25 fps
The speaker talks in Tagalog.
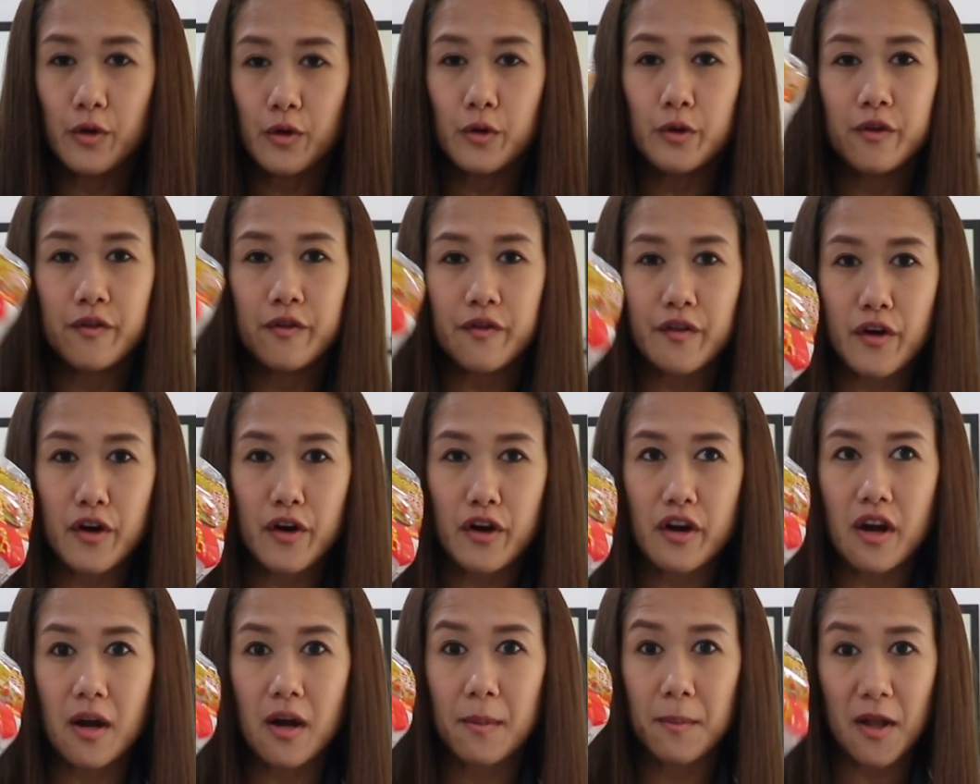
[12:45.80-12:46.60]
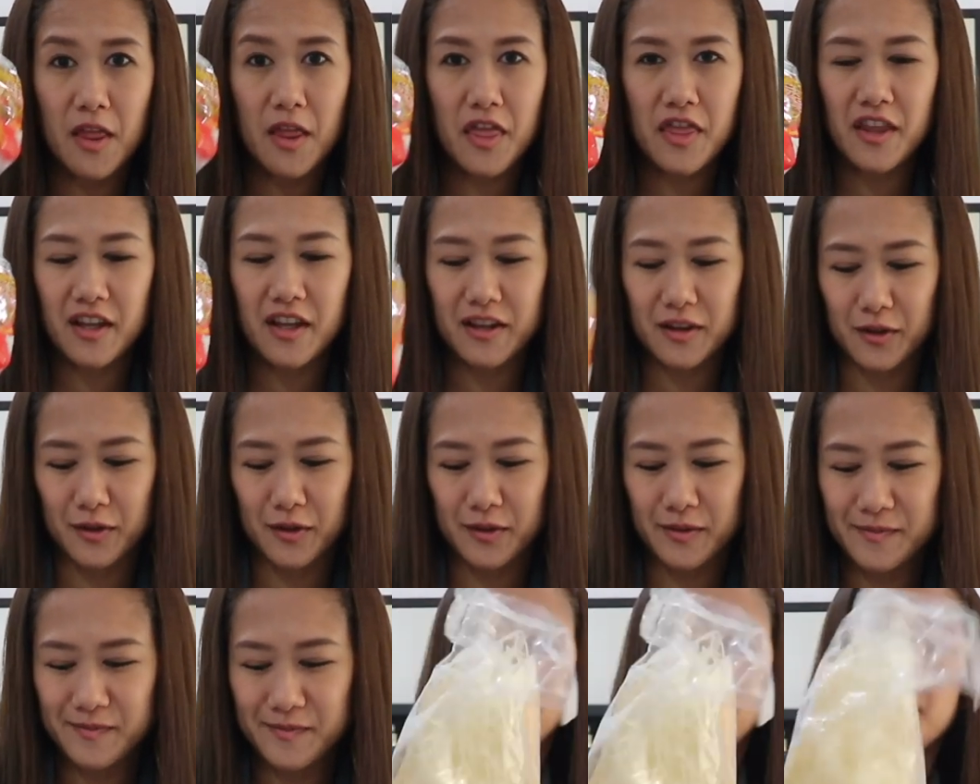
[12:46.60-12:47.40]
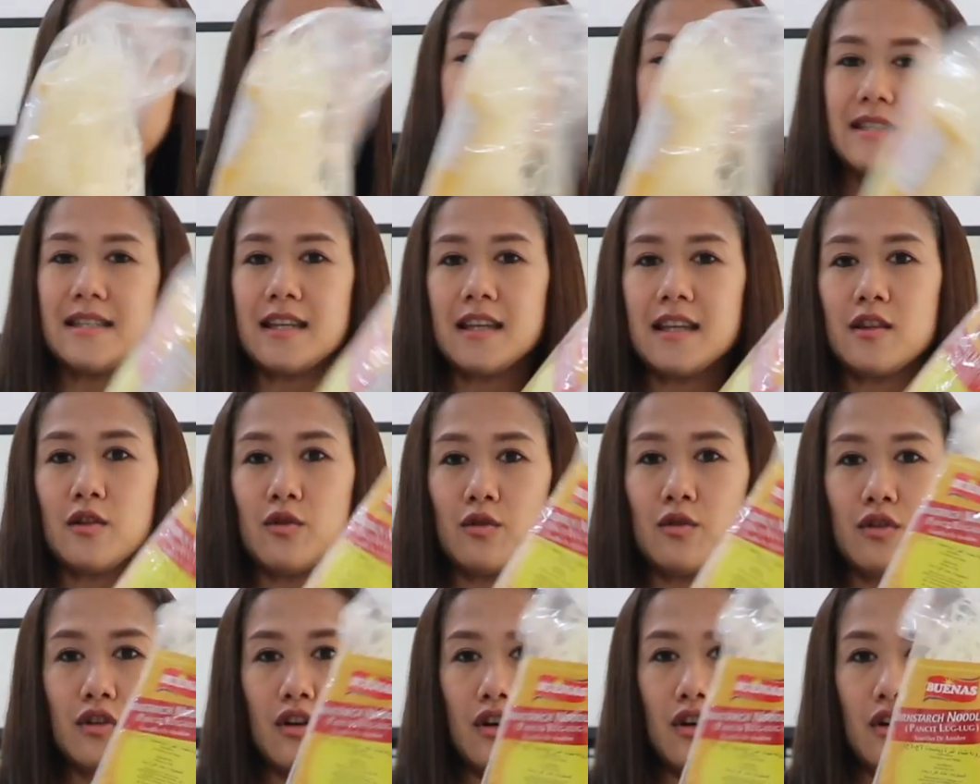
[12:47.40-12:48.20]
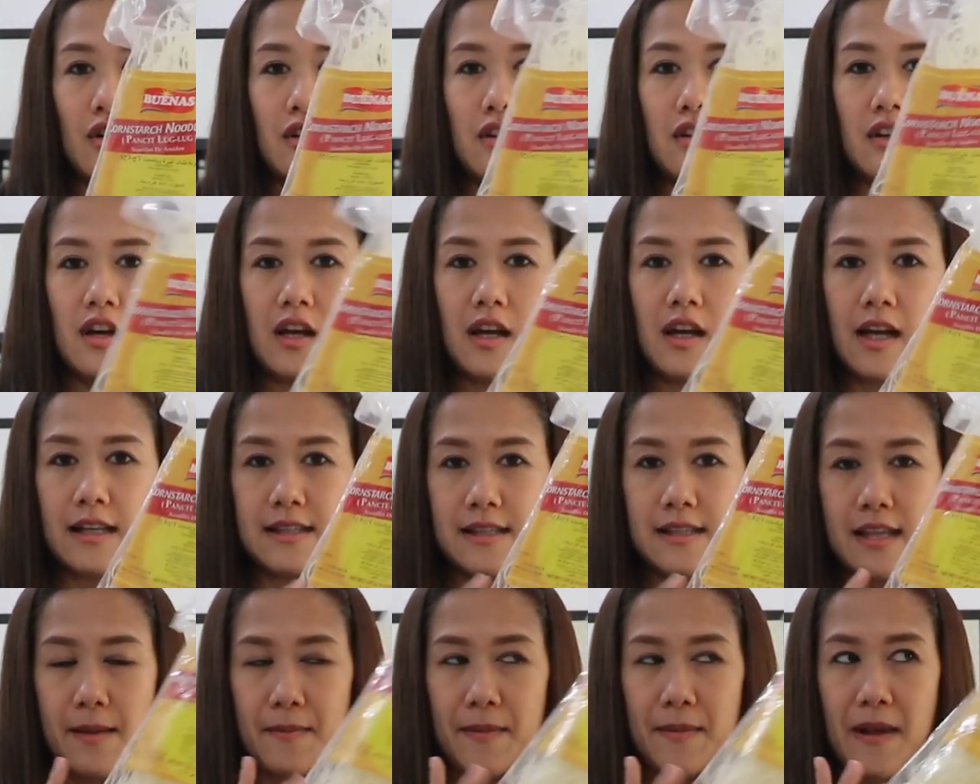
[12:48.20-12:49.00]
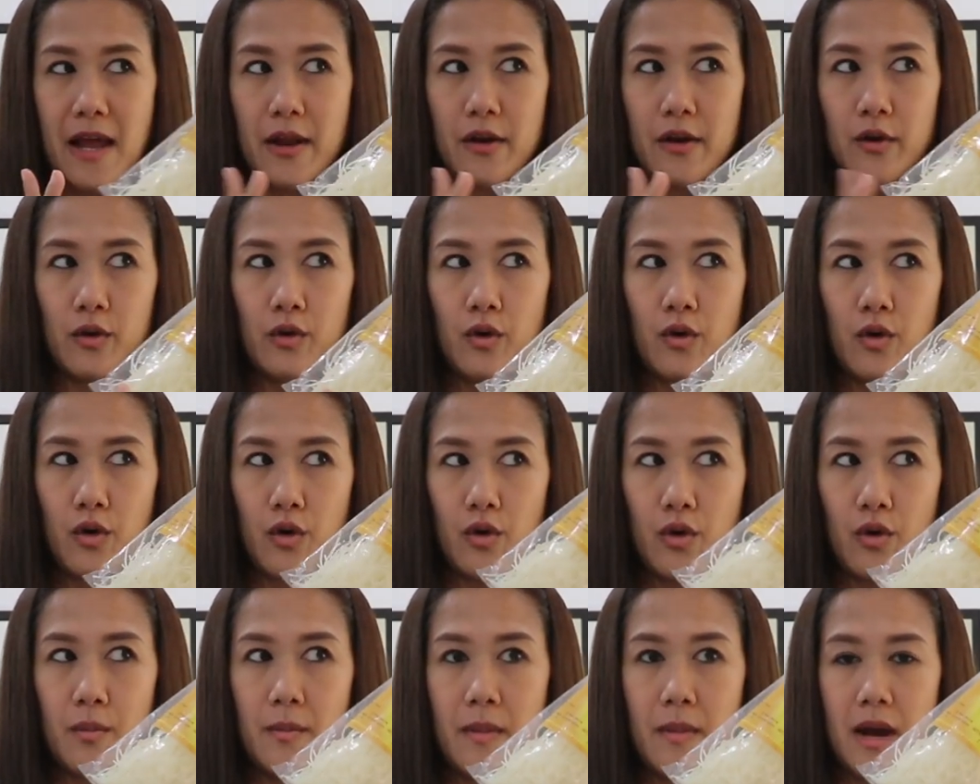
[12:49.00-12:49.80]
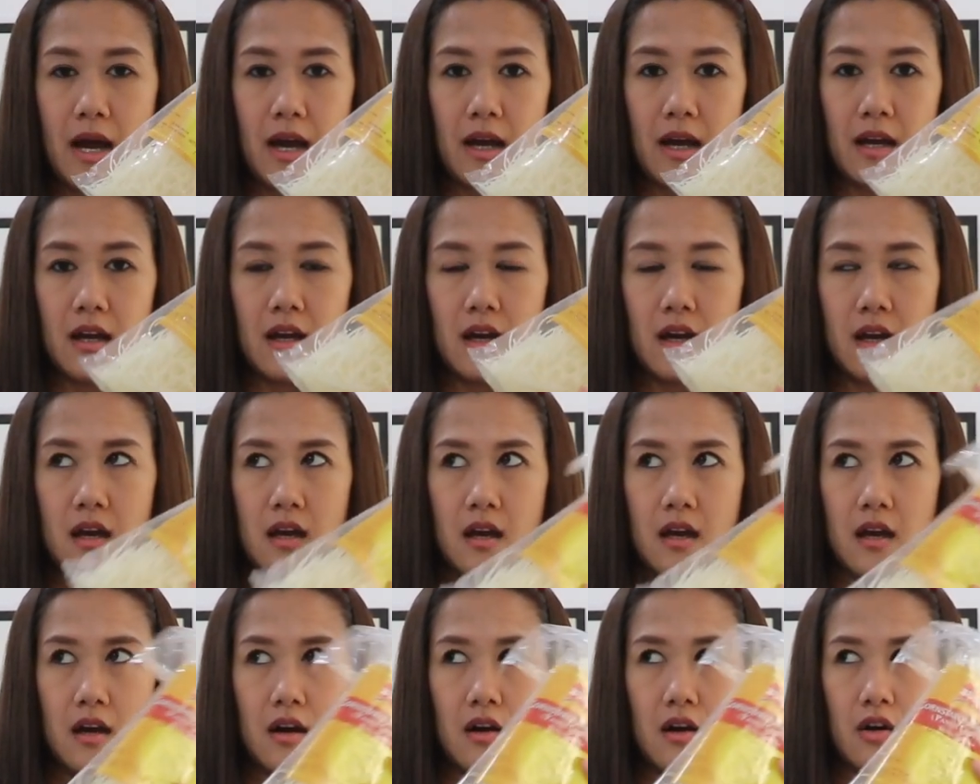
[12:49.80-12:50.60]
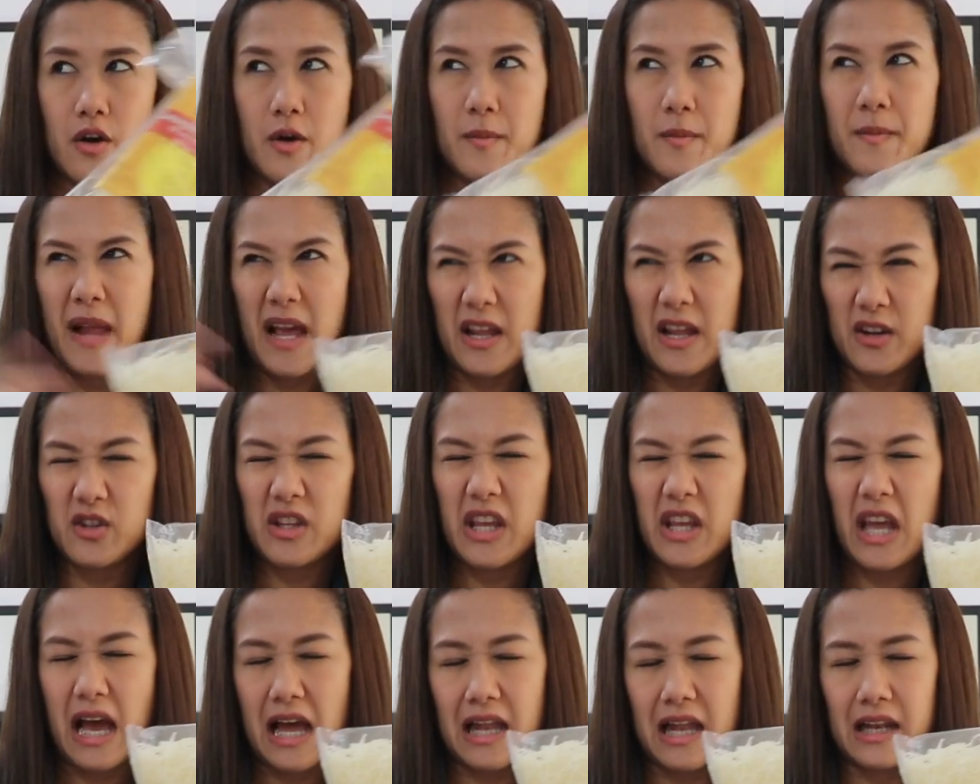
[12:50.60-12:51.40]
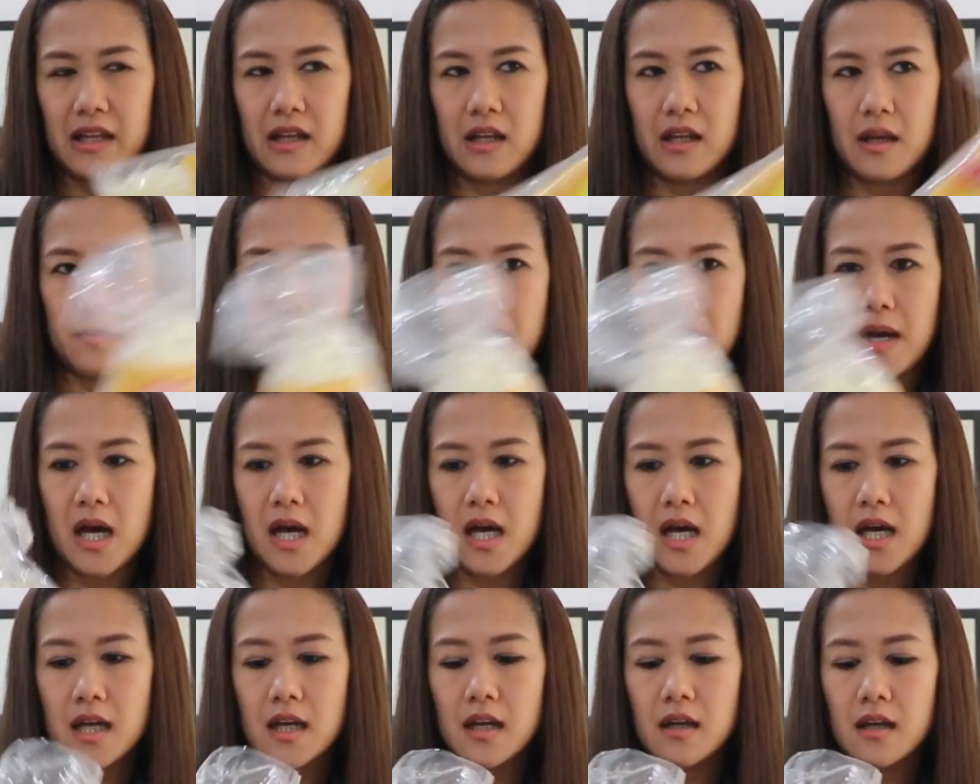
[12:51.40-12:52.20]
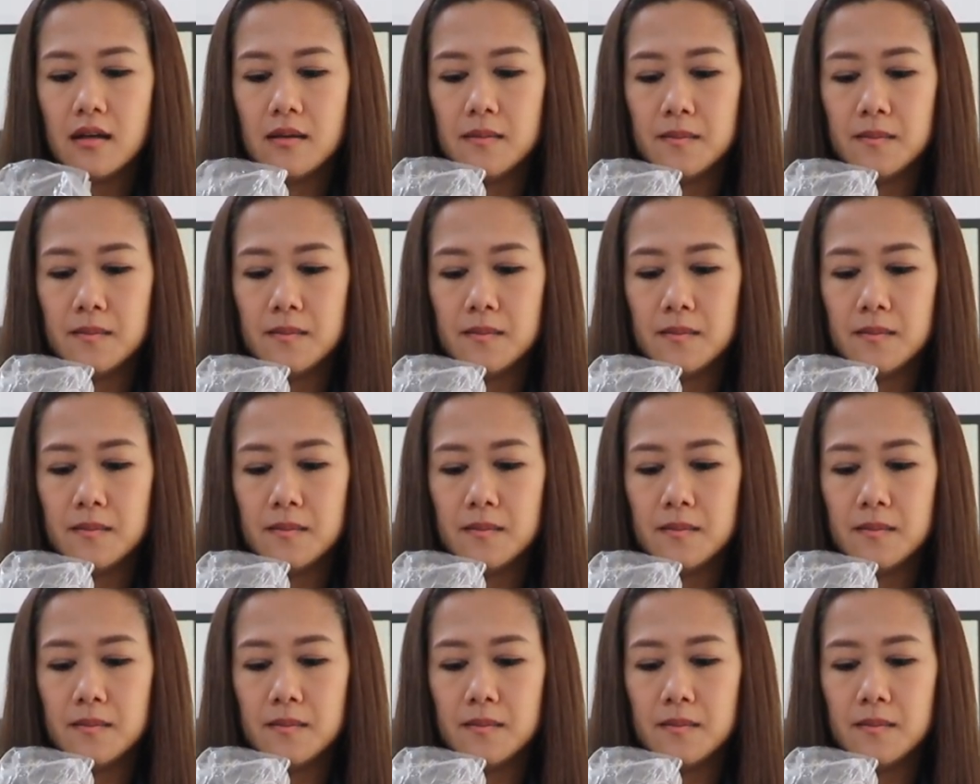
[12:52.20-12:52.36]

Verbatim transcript: good for a month na to. Pansit to vlog kasi plano ko mag, or plano ni Alan na mag